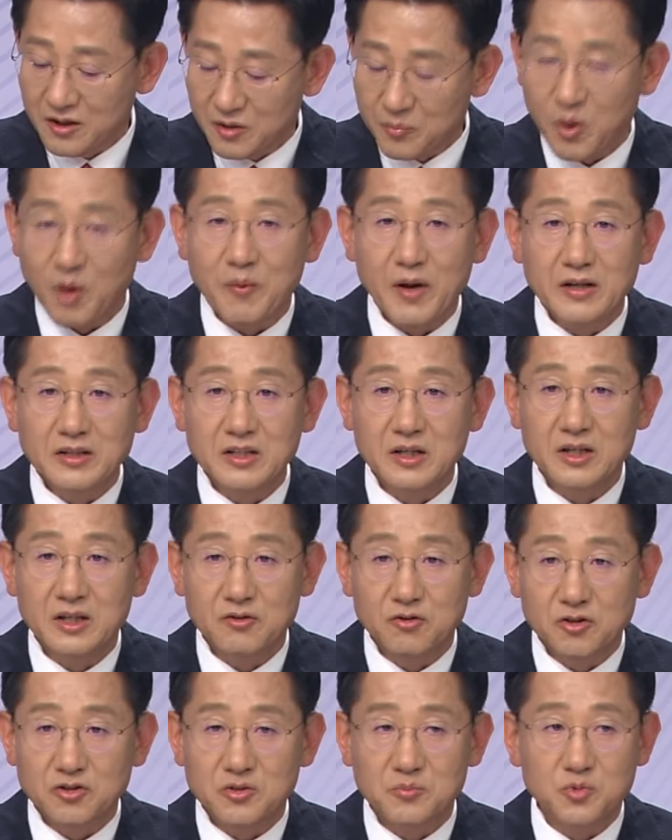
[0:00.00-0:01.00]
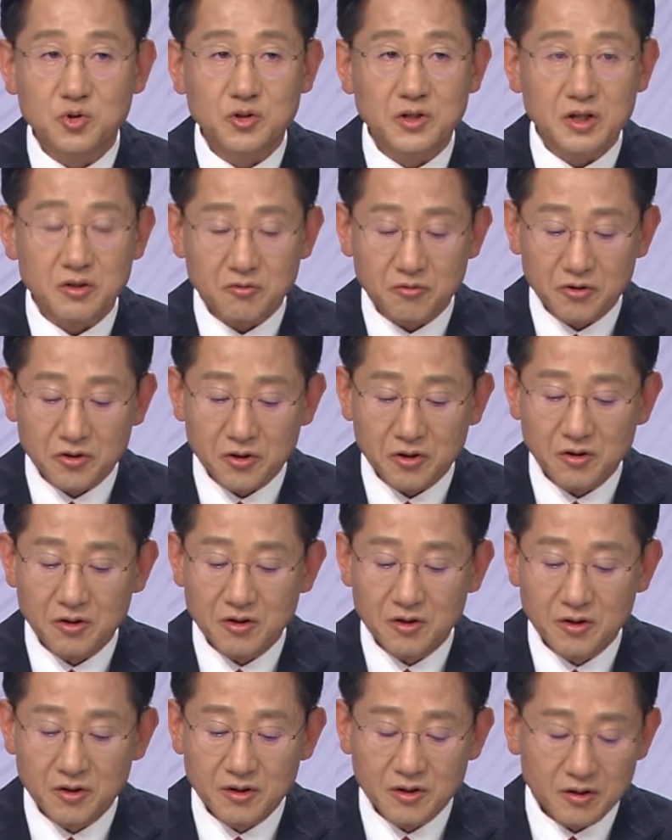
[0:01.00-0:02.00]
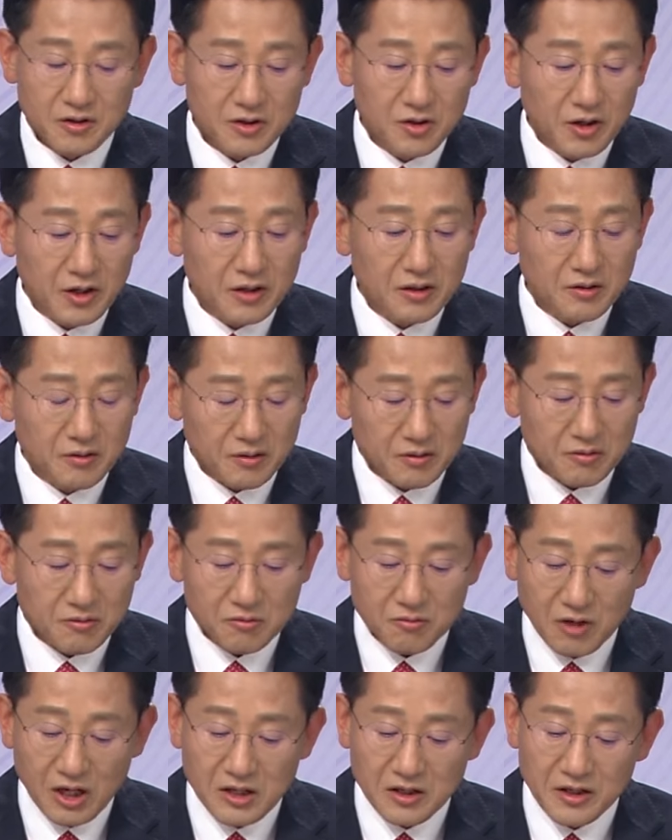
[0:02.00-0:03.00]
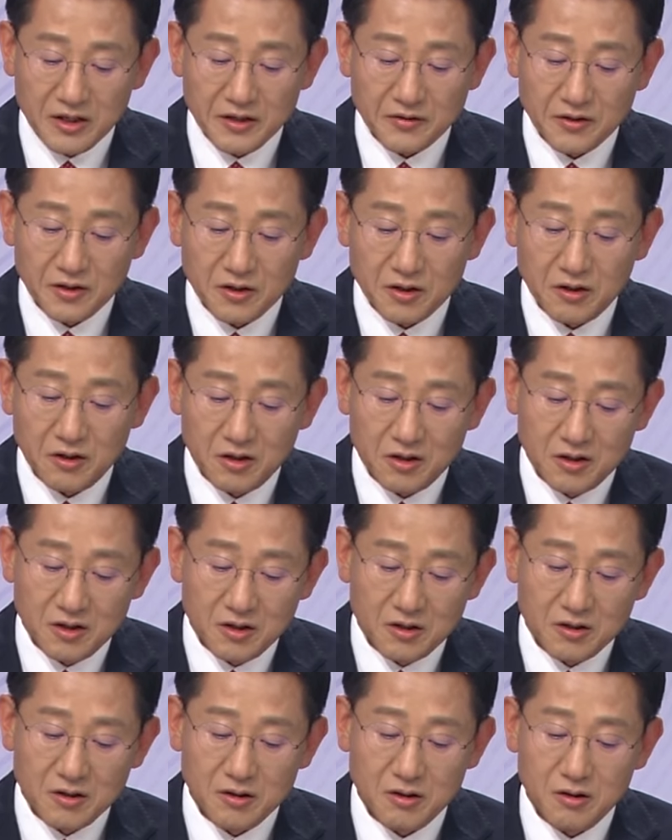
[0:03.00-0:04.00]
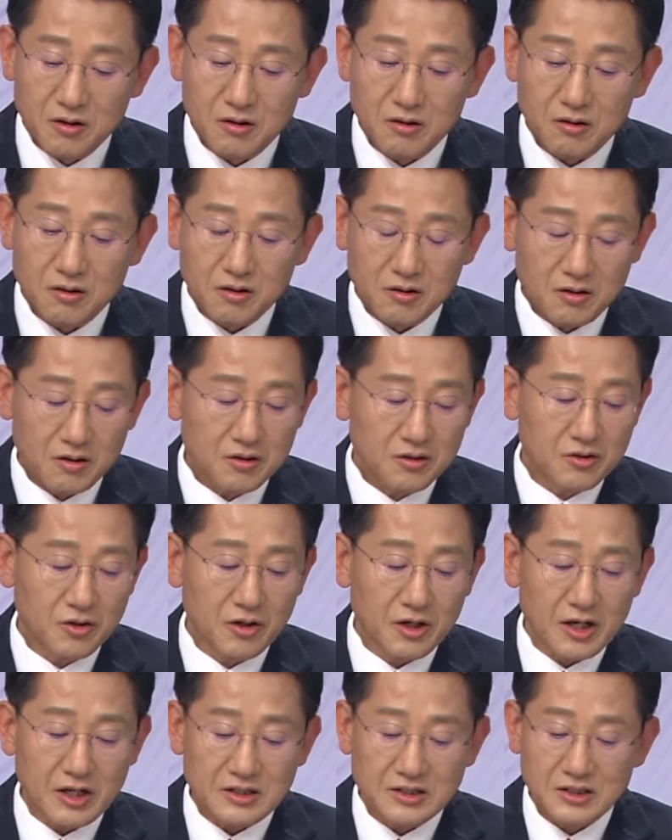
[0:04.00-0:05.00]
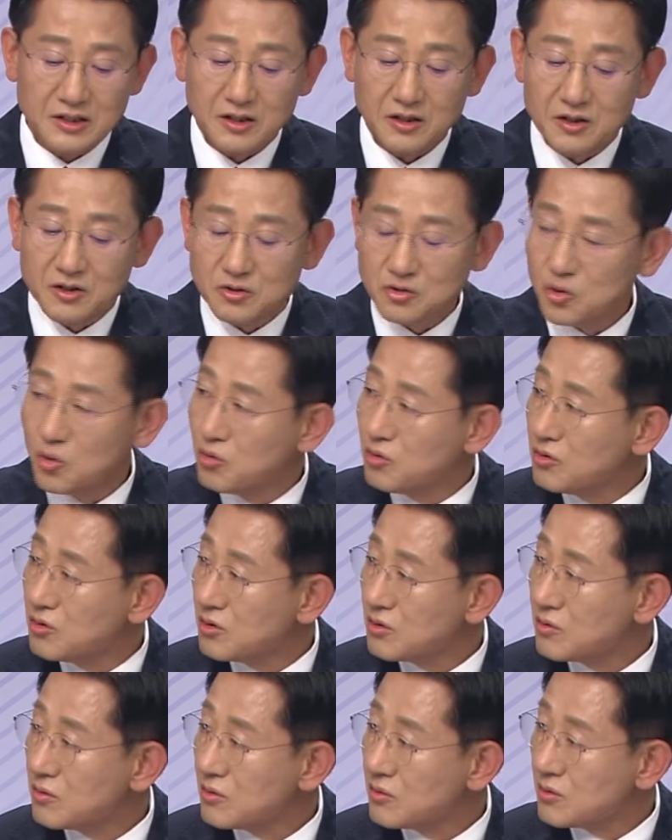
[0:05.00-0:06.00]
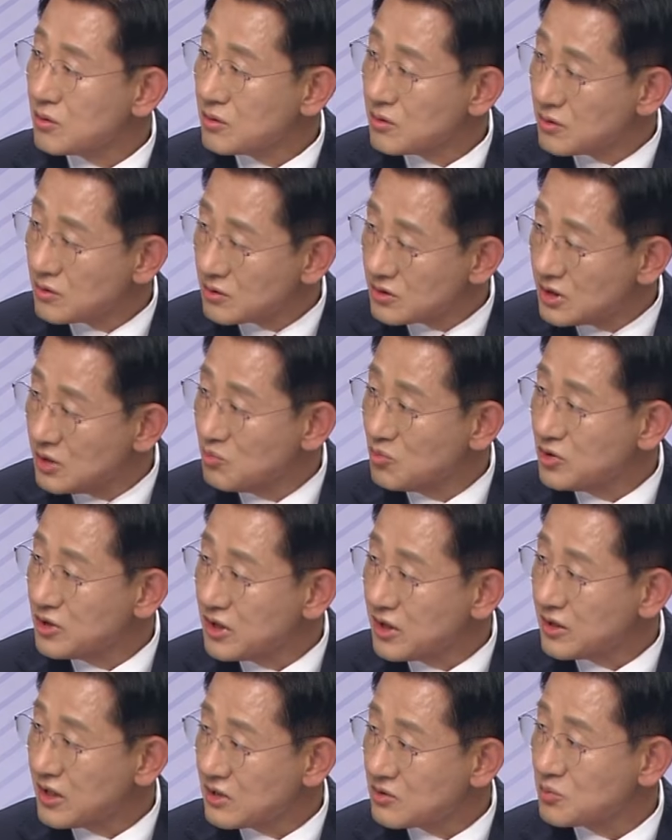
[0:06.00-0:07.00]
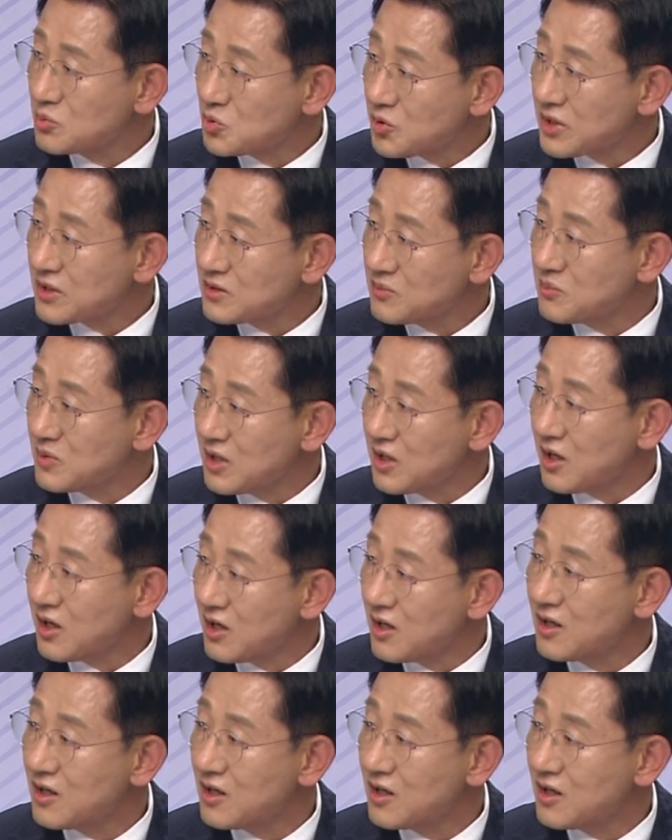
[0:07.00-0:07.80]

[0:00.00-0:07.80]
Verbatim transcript: 법안이 이루어졌으면 좋겠고요. 이러한 관련해서 어, 여러 가지 좋은 질문이 됐으면 좋겠습니다.